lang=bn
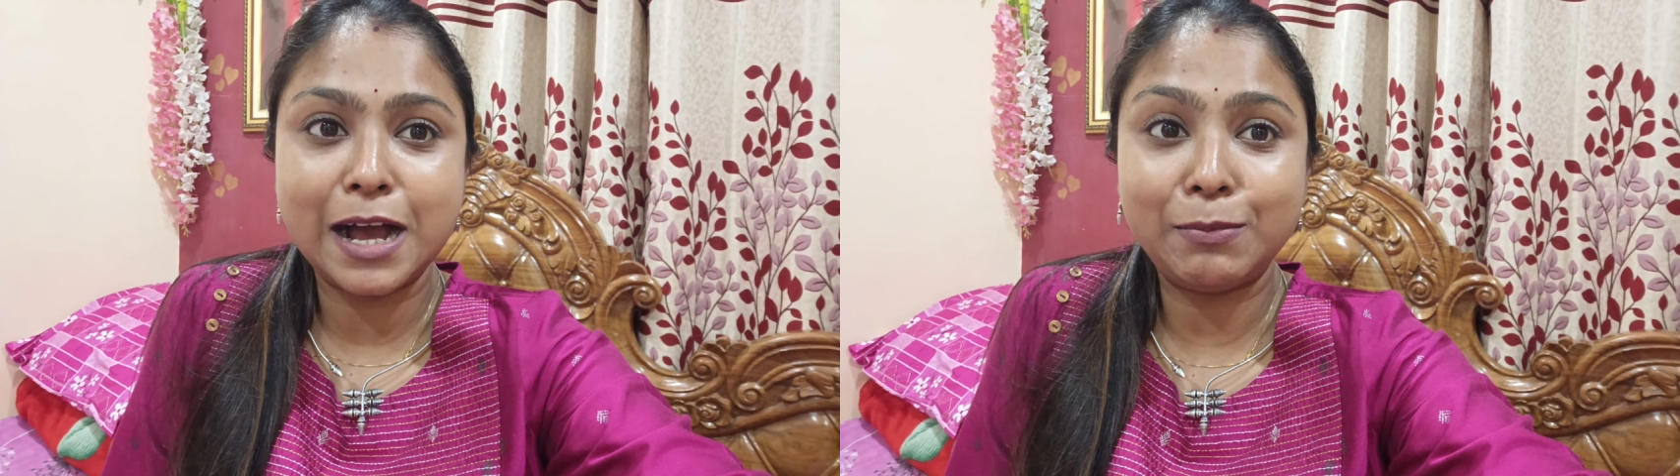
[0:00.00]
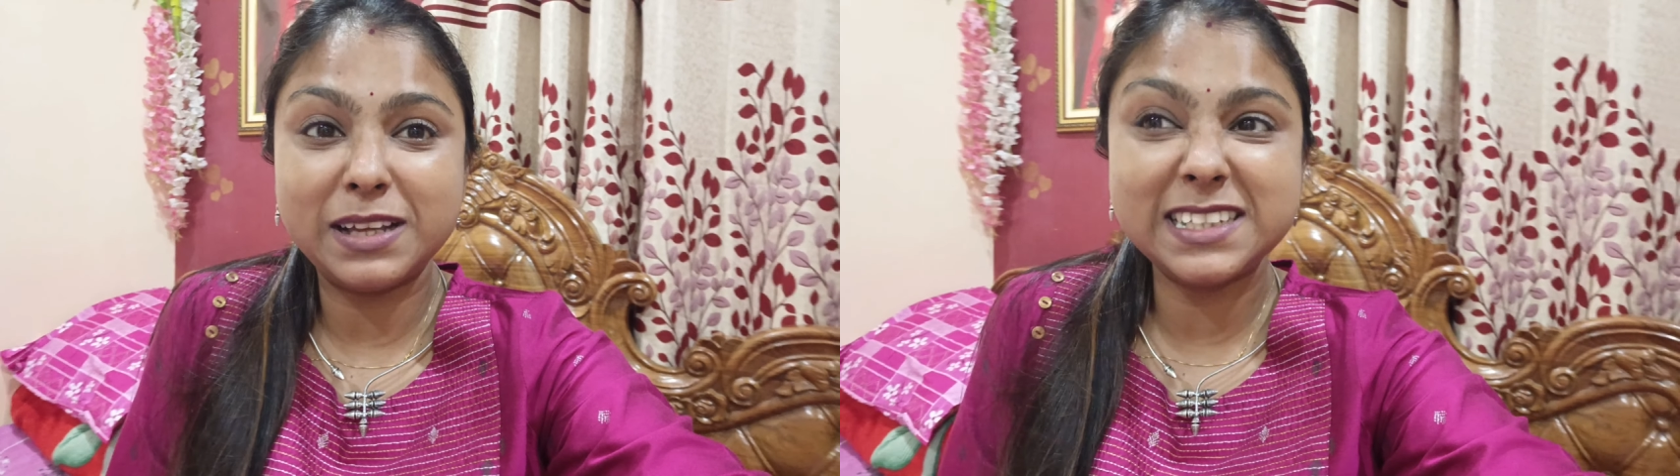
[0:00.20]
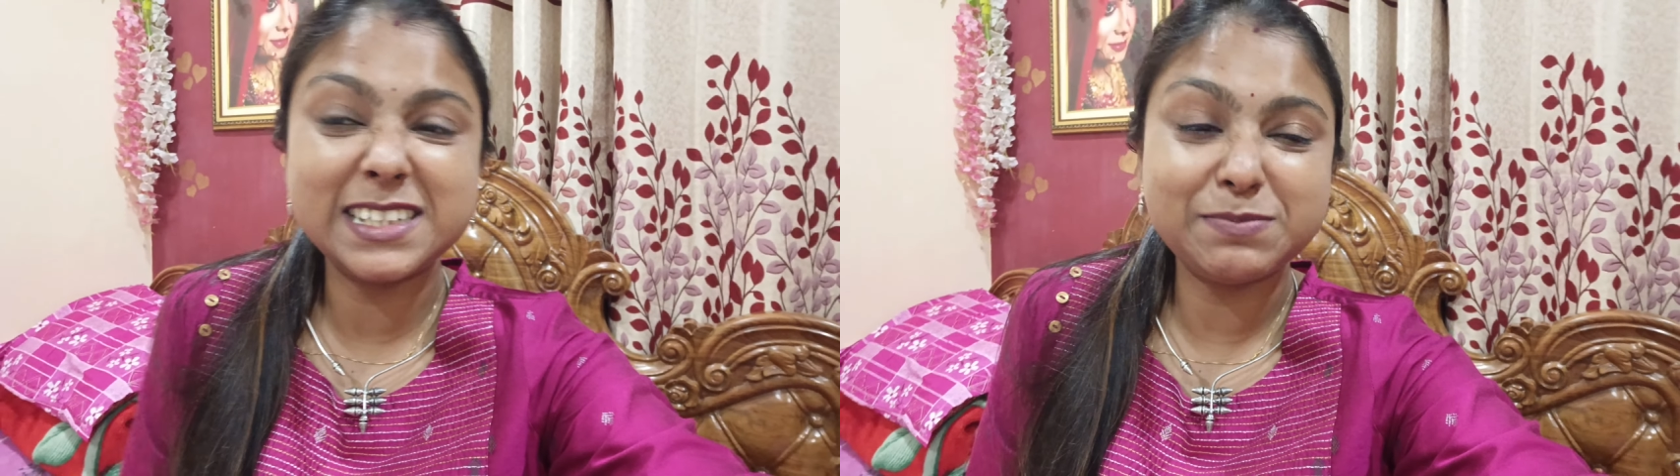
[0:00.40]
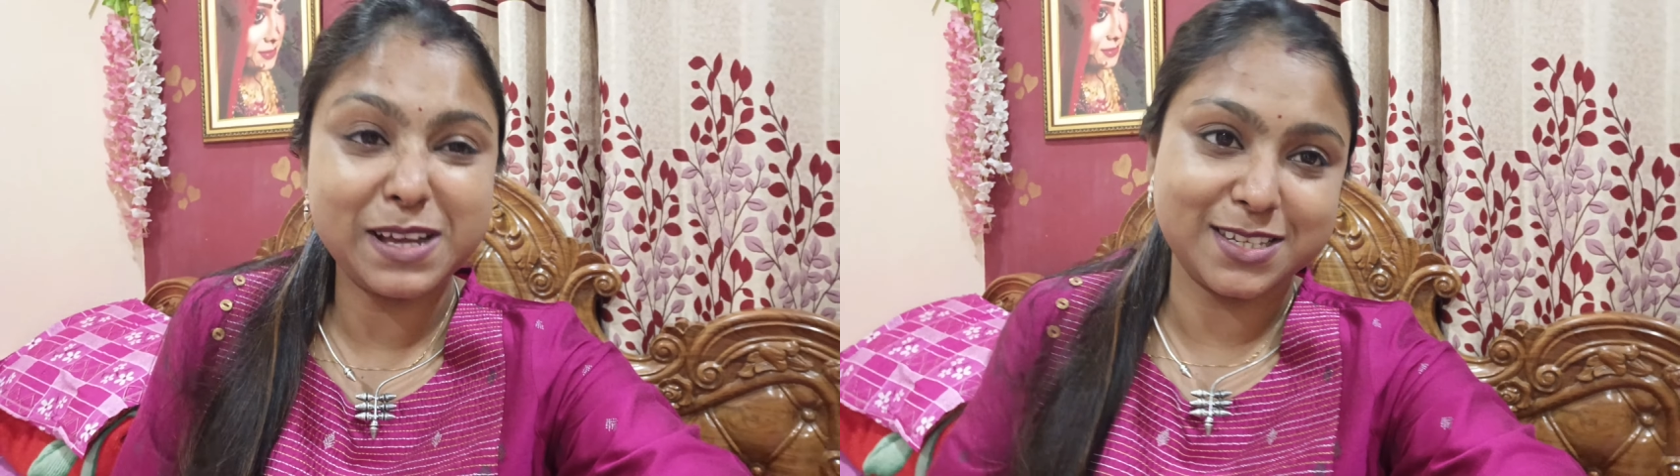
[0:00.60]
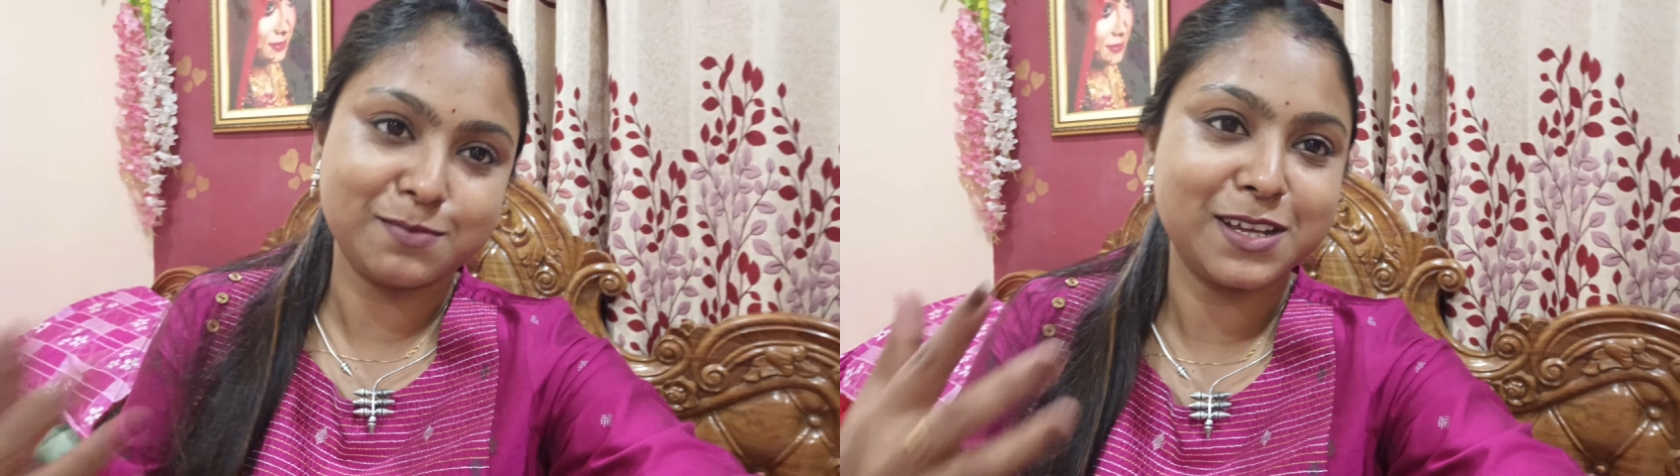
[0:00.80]
আমাদের
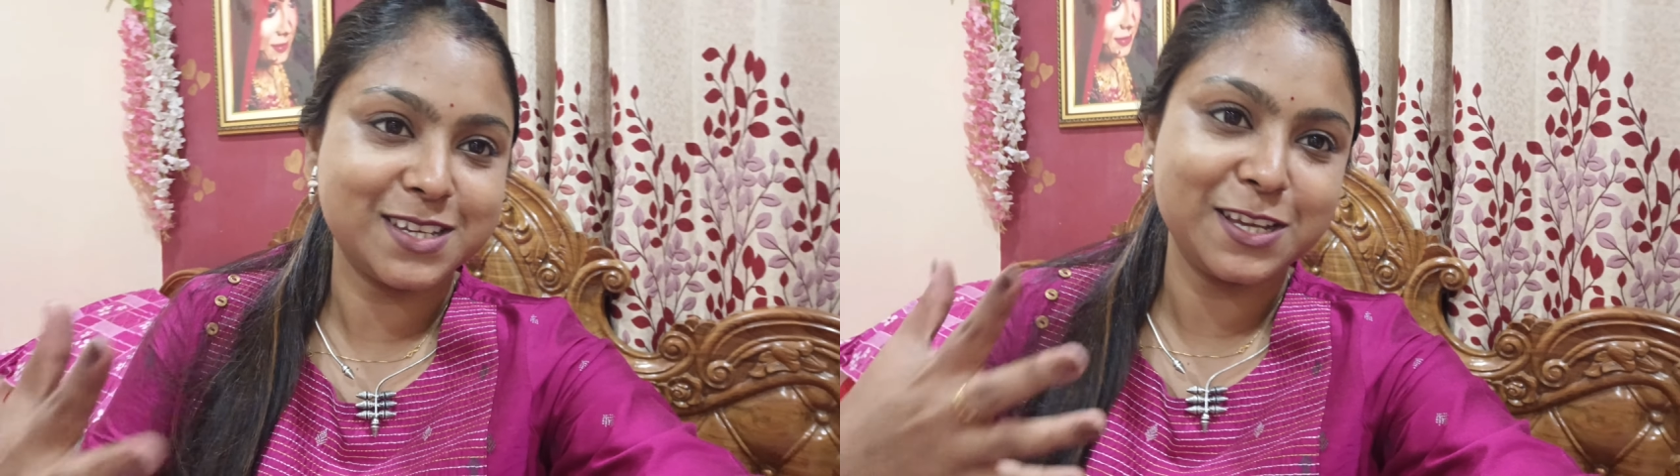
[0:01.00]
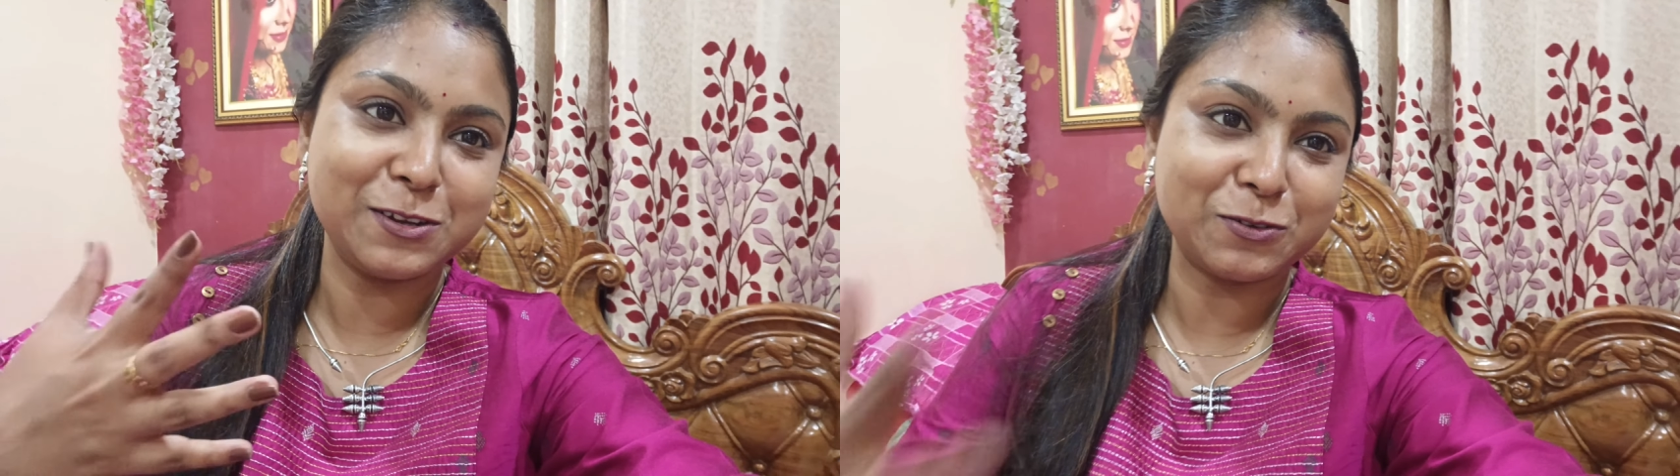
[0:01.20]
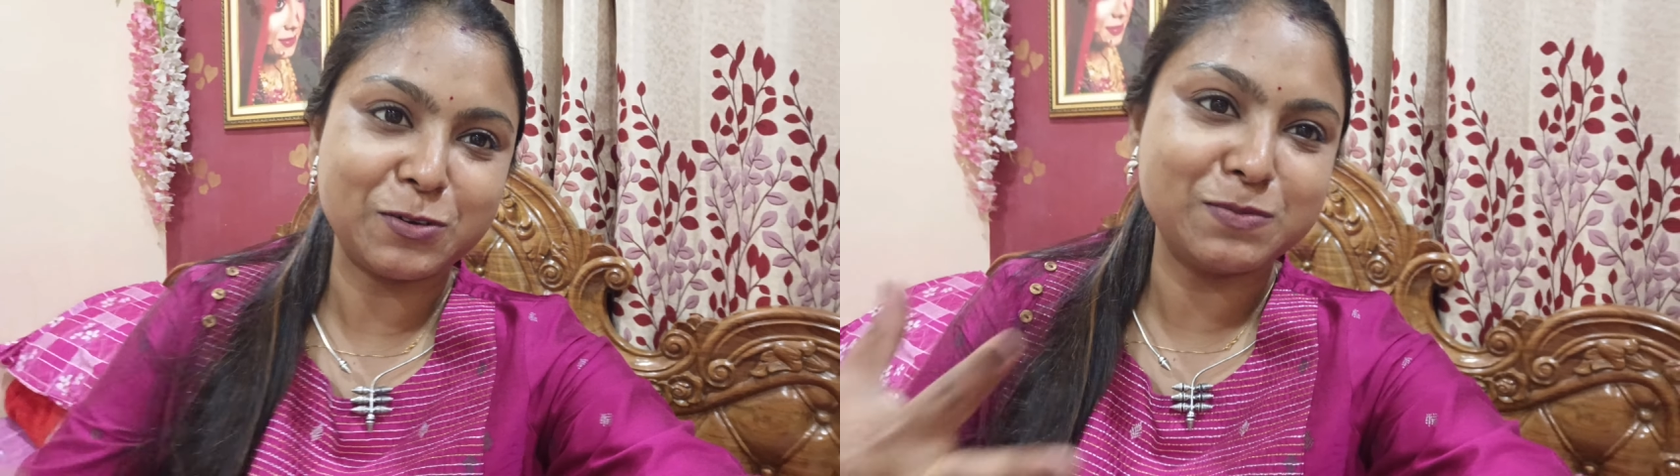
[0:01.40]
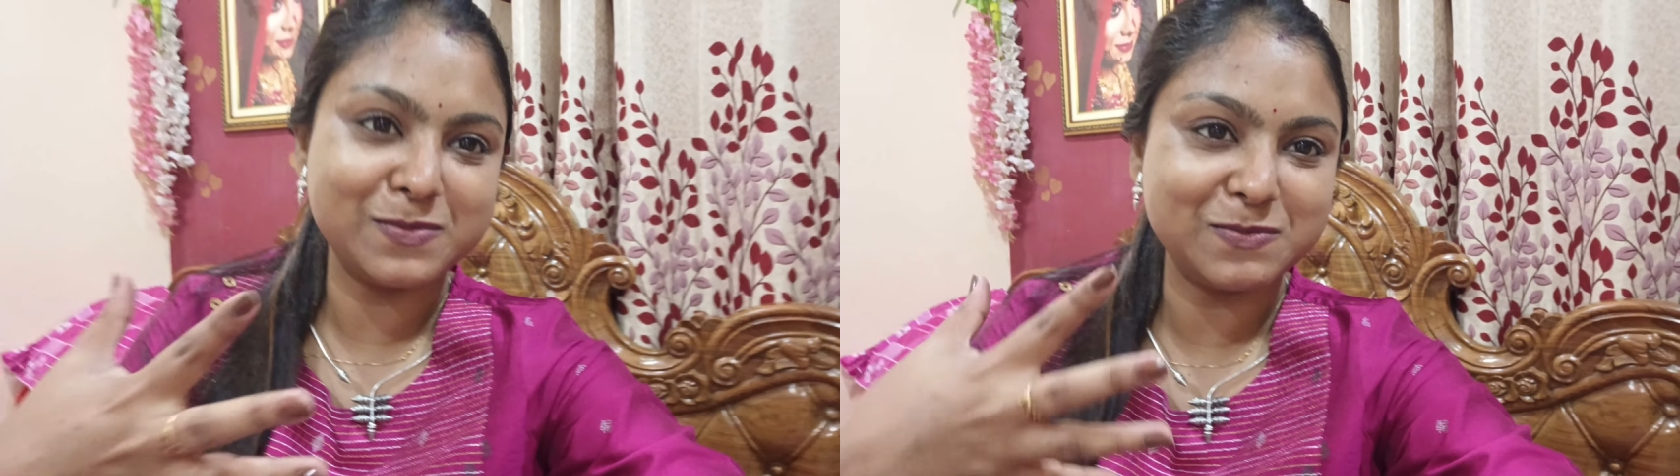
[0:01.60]
মাঝে মাঝেই এরকম